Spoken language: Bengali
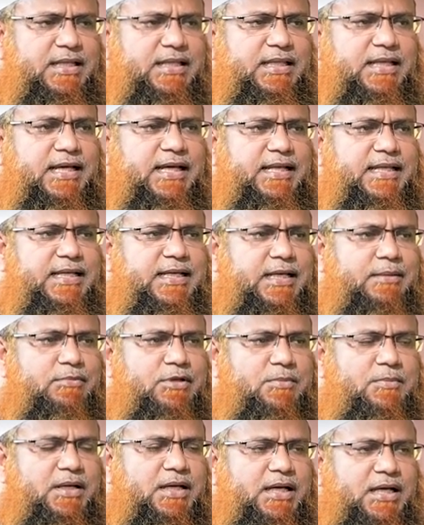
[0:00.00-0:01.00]
জালিকা
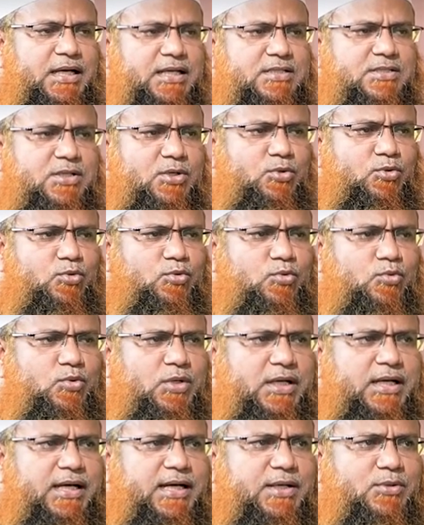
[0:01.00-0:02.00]
বিমা আসাউ
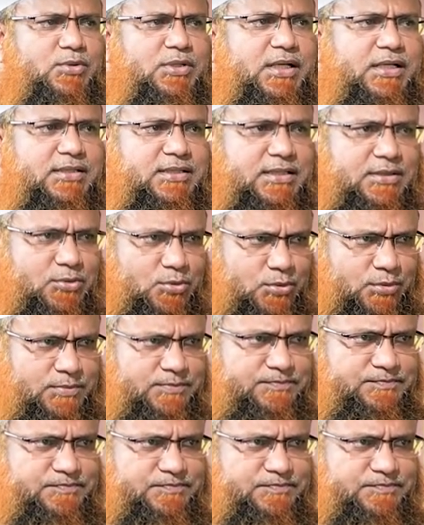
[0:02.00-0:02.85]
ওয়াকানু ইয়াতাদুন